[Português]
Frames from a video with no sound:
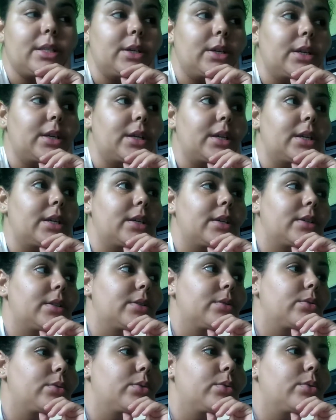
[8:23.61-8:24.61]
da,
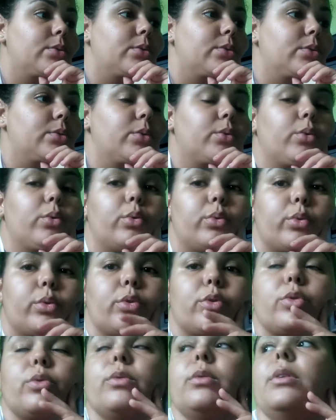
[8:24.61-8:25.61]
do, do
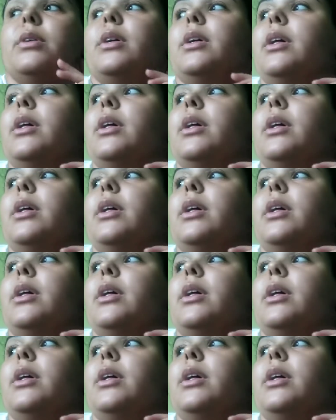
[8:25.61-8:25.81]
curso.